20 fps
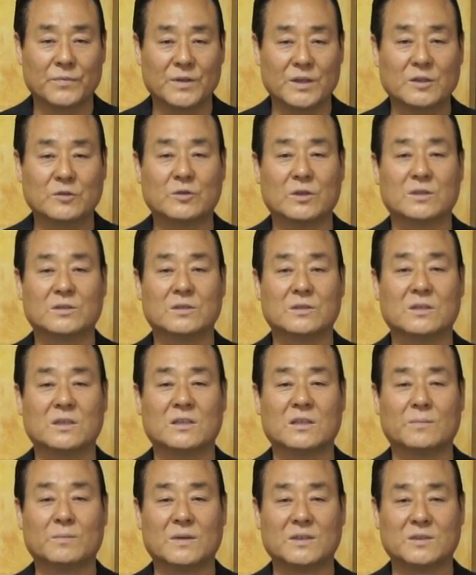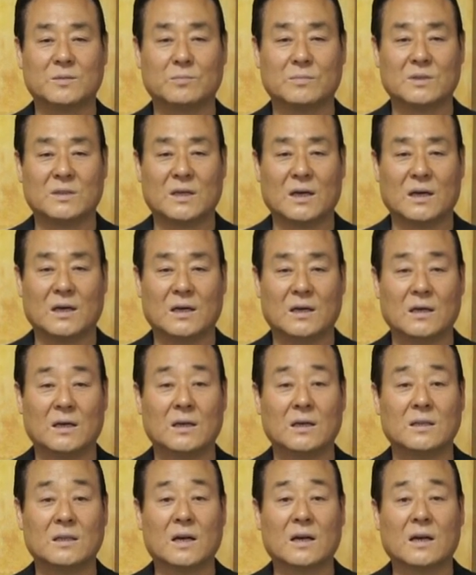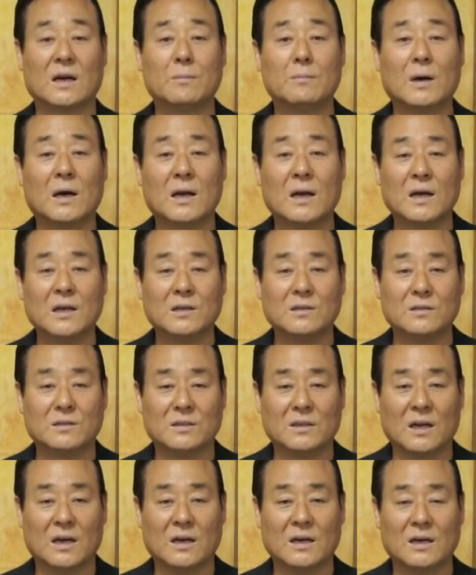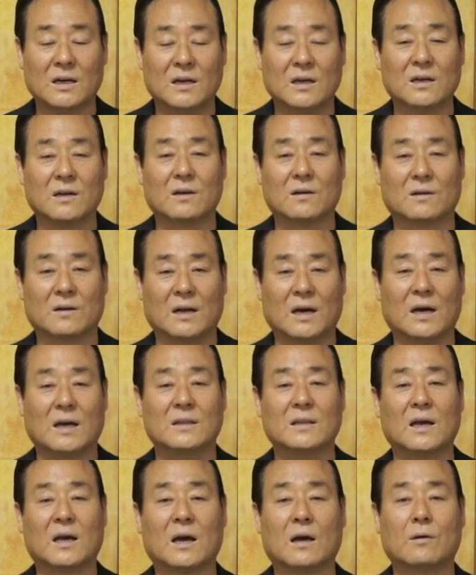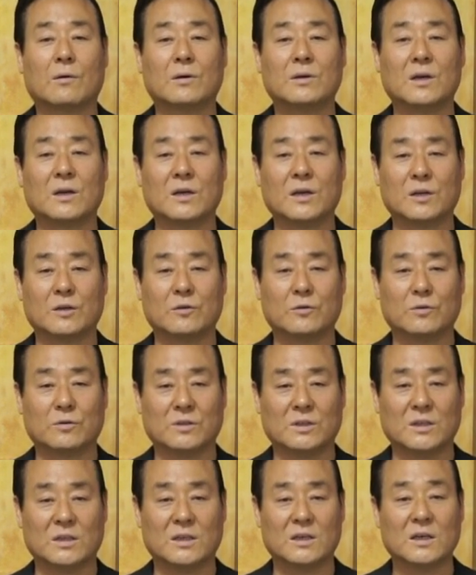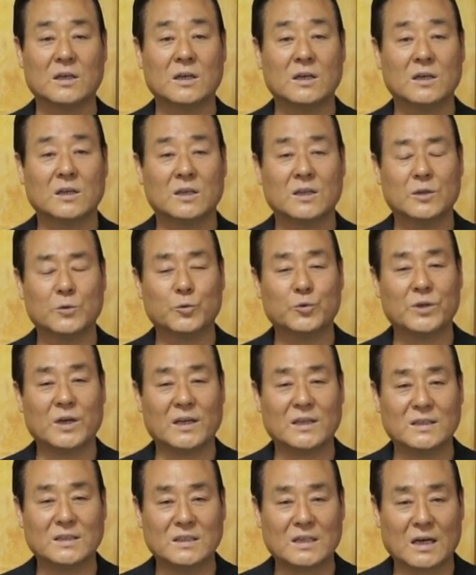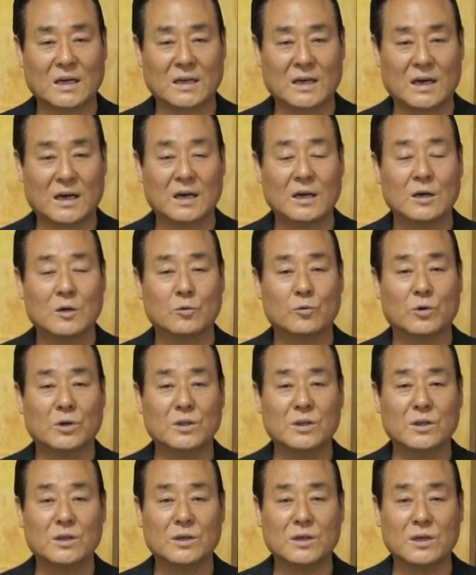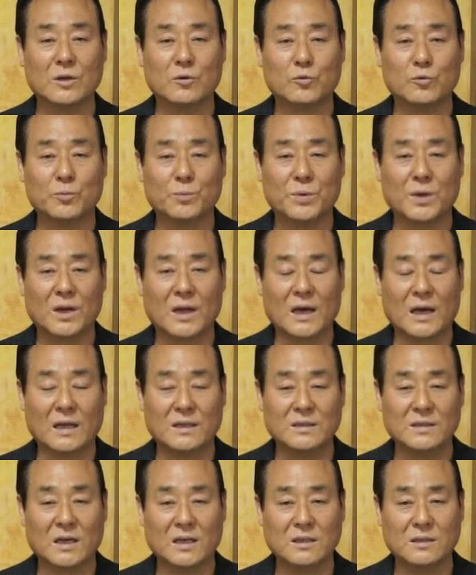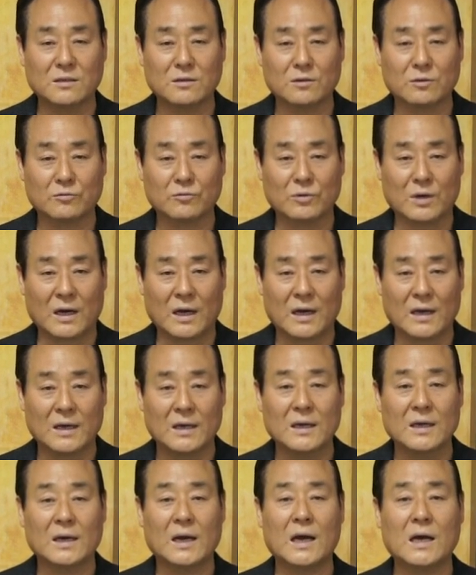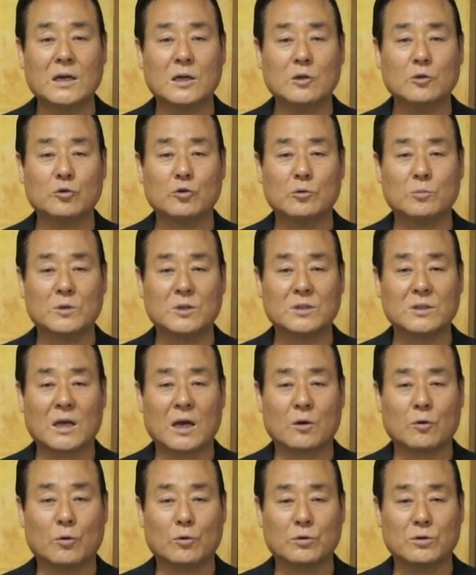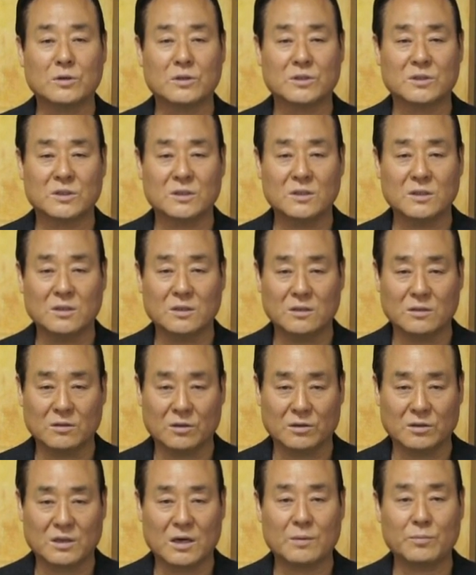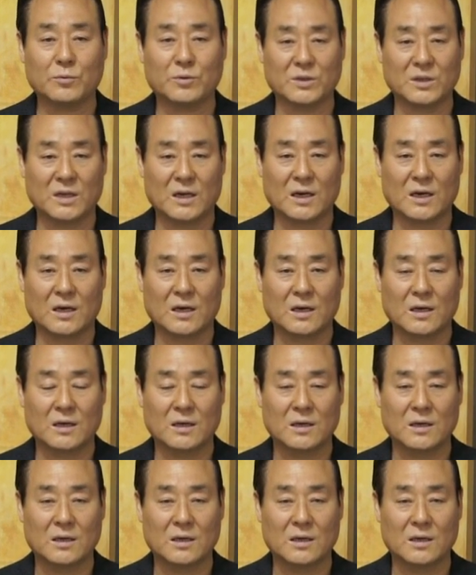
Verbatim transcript: 예수께서 대답하십니다. 내가 말하였느니라. 그러나 내가 너희에게 이르노니 이후에 인자가 권능의 우편에 앉아있는 것과 하늘 구름을 타고 오는 것을 너희가 보리라.